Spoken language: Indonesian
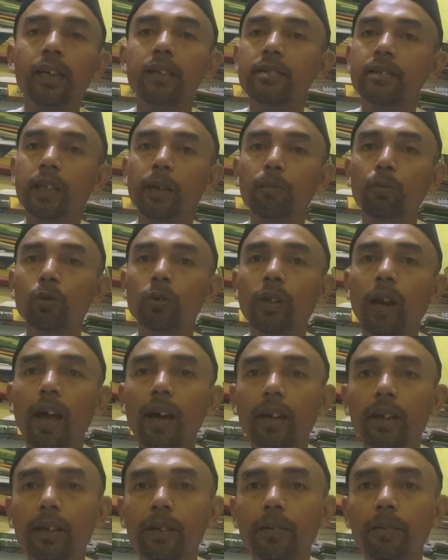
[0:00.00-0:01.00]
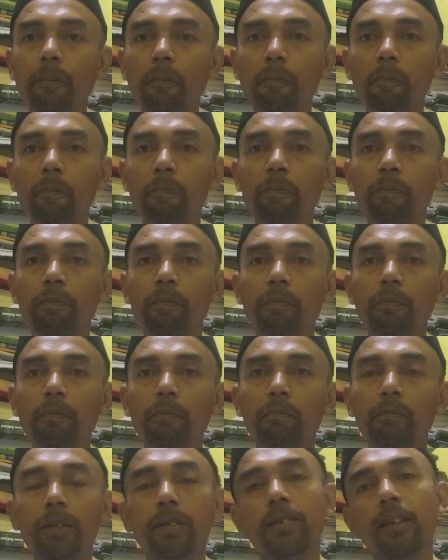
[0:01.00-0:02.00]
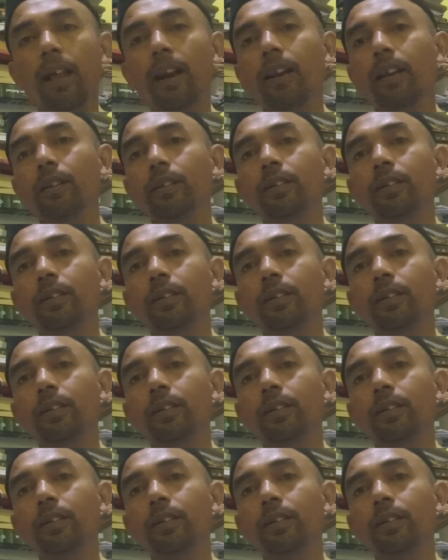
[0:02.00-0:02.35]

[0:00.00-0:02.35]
rizki mutlak misal